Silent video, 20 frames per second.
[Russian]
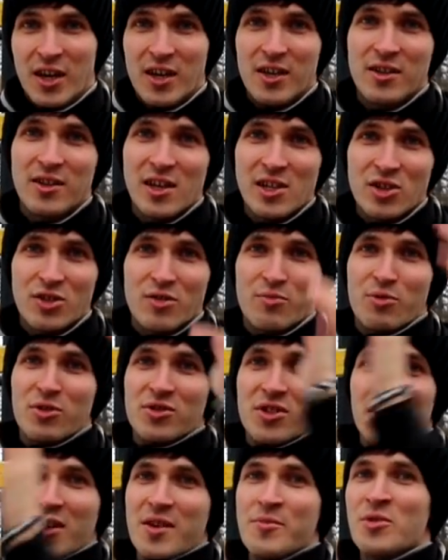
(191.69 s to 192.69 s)
и дальше он
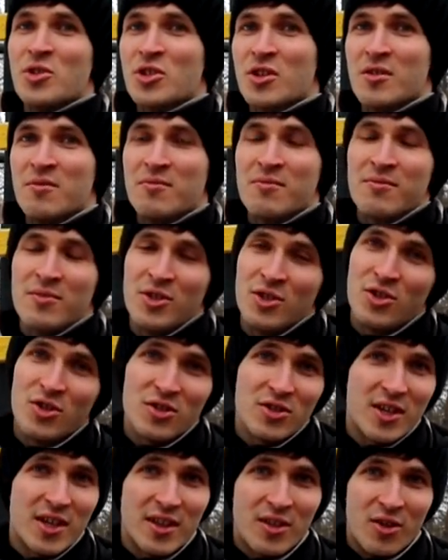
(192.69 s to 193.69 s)
просто камешком
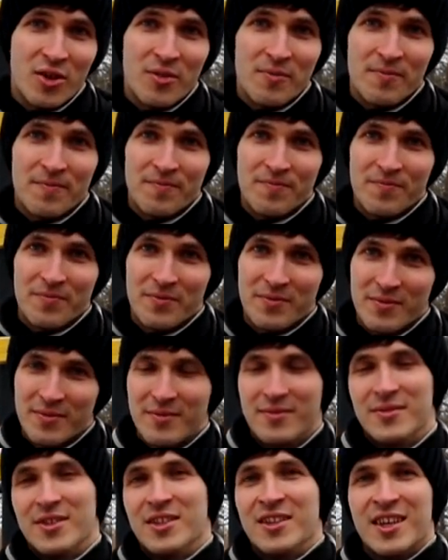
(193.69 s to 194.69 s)
идет на дно.
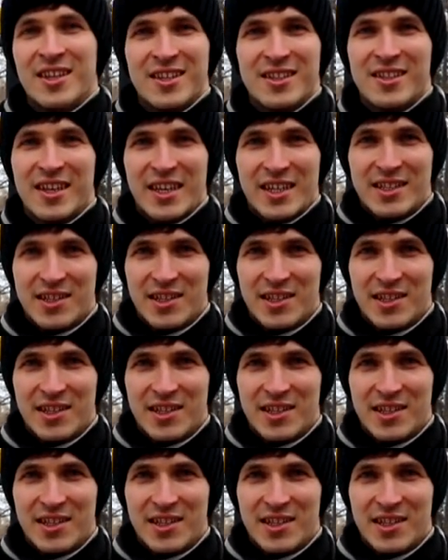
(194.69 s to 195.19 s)
Не надо так